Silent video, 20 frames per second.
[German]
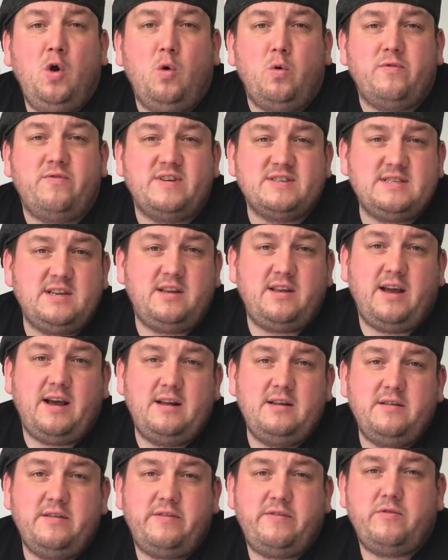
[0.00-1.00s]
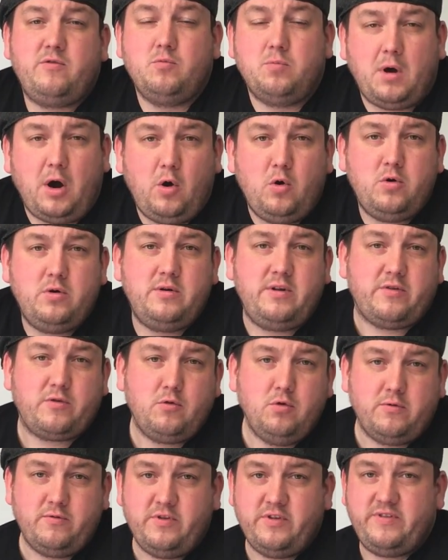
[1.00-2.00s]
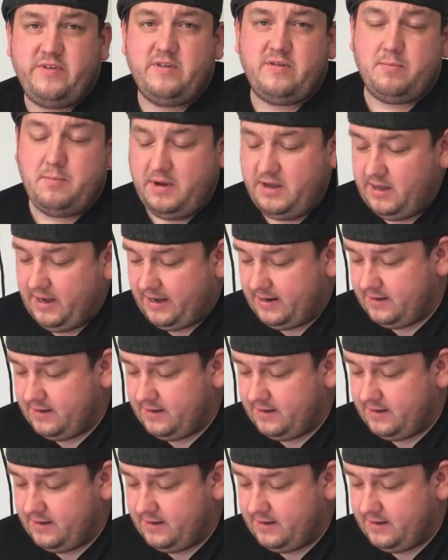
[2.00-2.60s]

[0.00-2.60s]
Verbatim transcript: Und was ich da alles zu brauche, das gucken wir uns jetzt mal hier